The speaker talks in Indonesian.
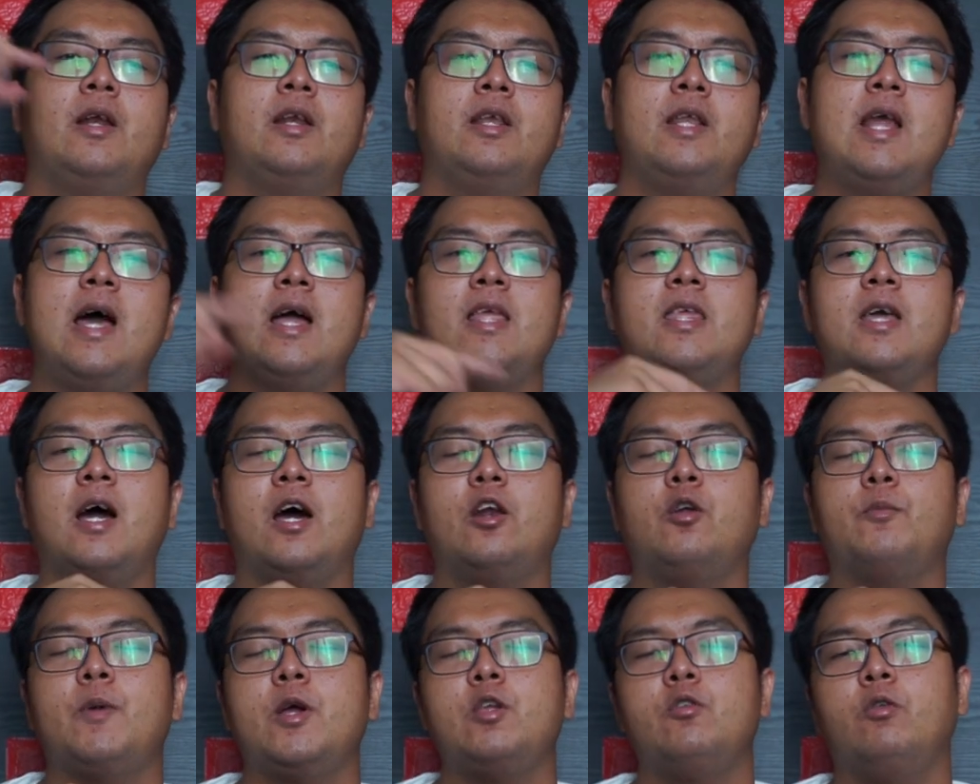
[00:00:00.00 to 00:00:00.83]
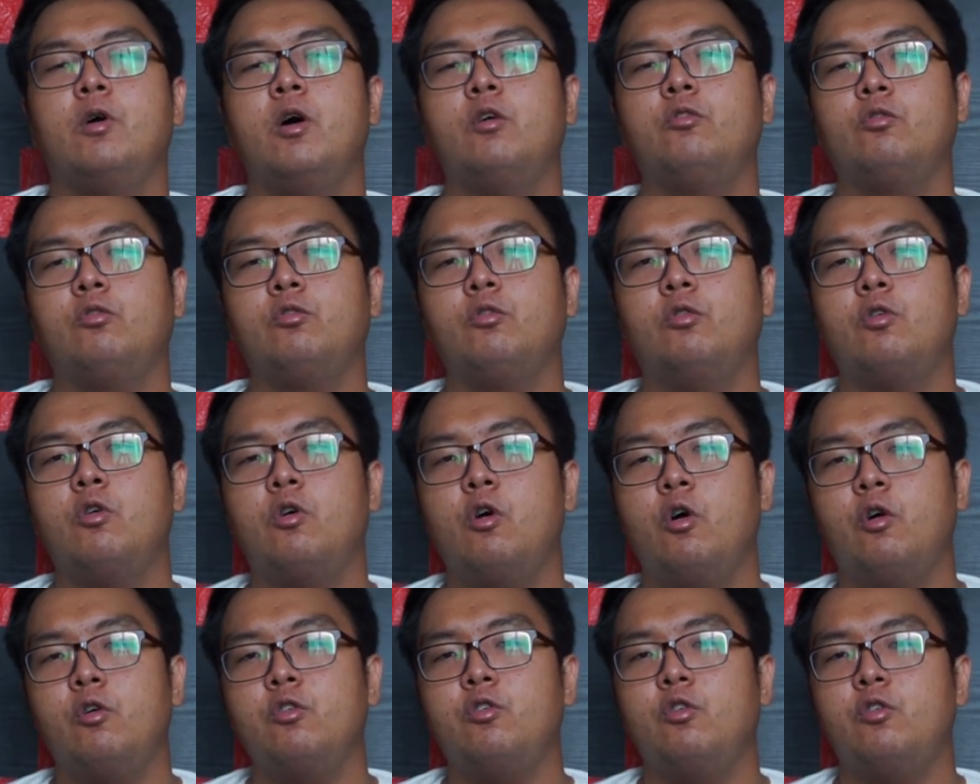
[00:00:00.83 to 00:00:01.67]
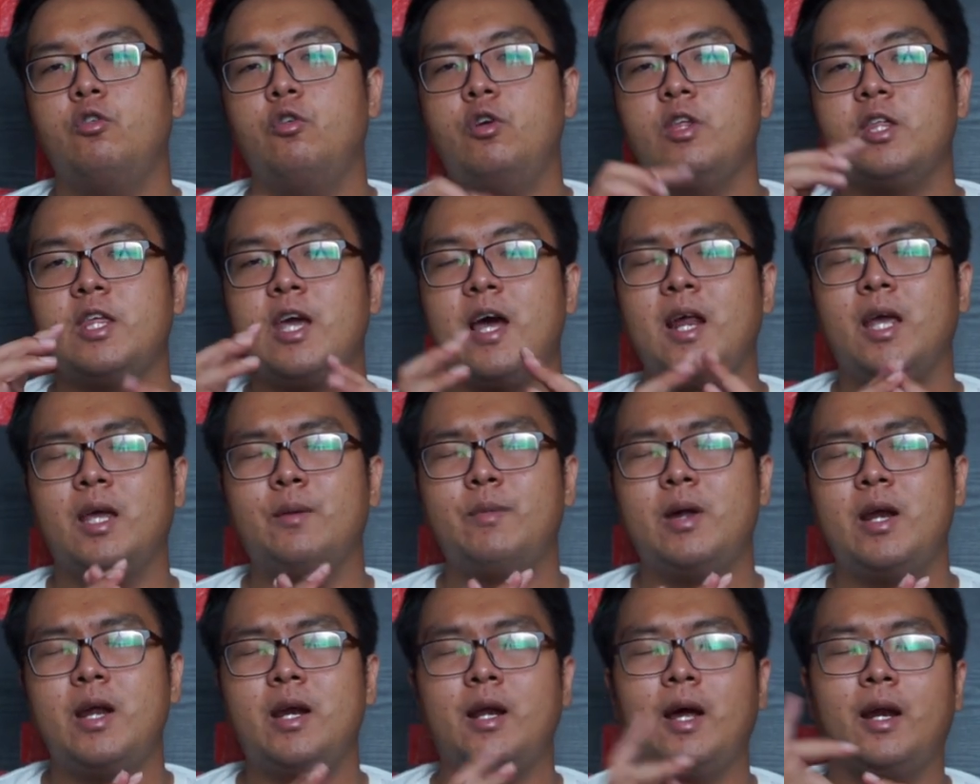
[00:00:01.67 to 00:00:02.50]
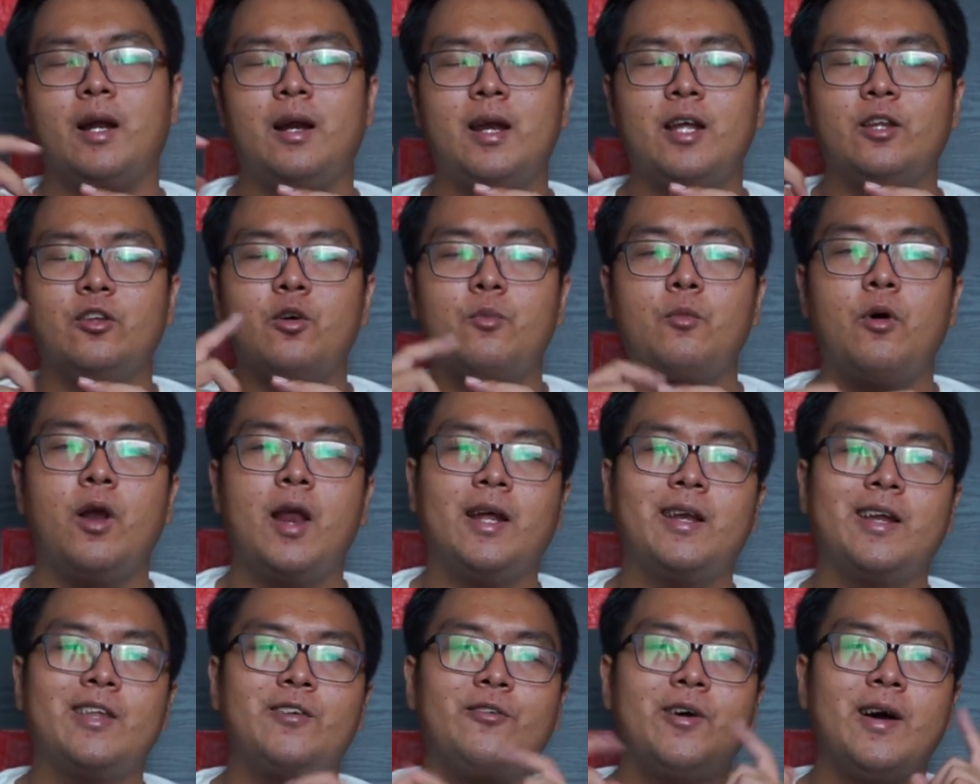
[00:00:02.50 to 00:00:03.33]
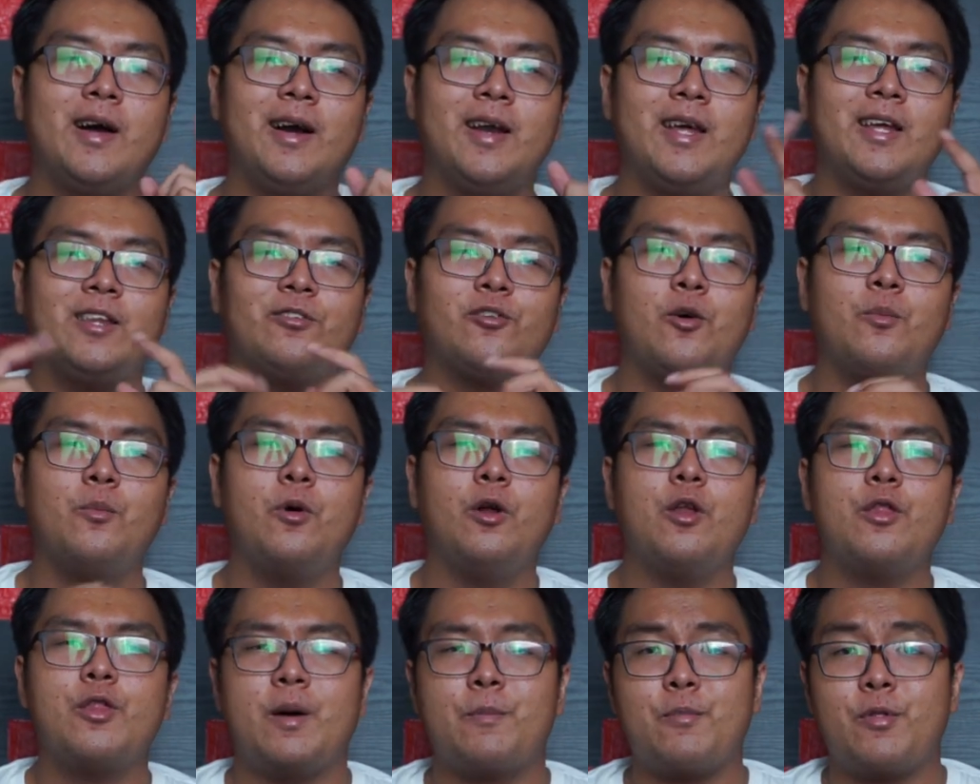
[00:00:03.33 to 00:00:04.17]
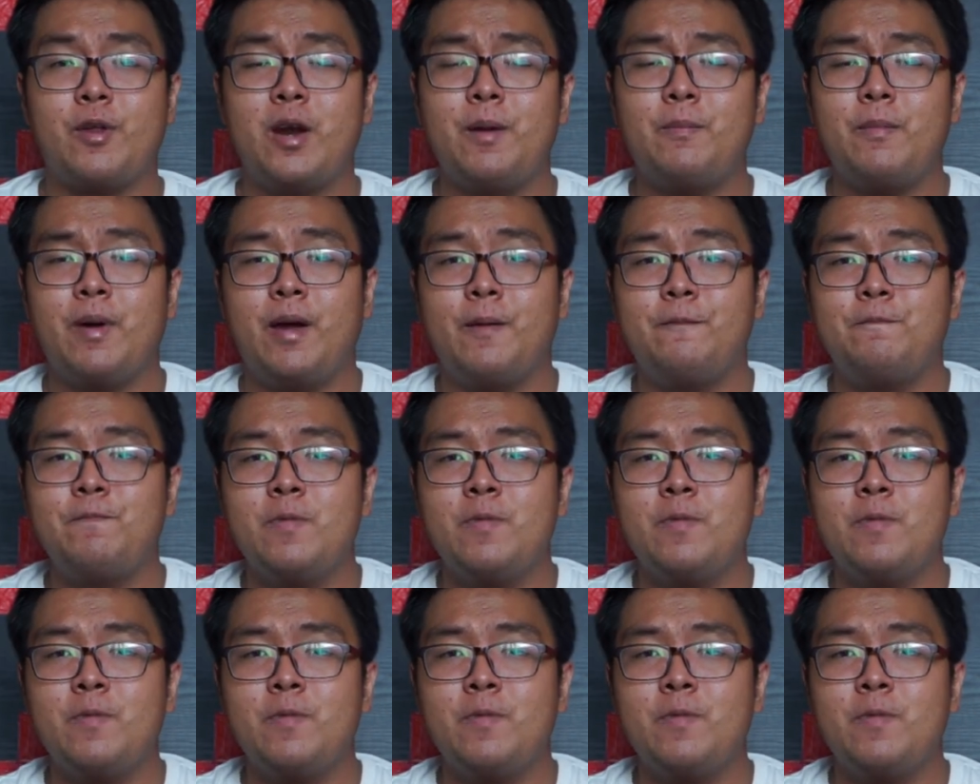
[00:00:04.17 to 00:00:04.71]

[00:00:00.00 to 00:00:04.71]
Dan jangan lupa juga untuk dukung Koko Jojo, cara gimana dengan klik tombol like dan juga klik tombol subscribe-nya.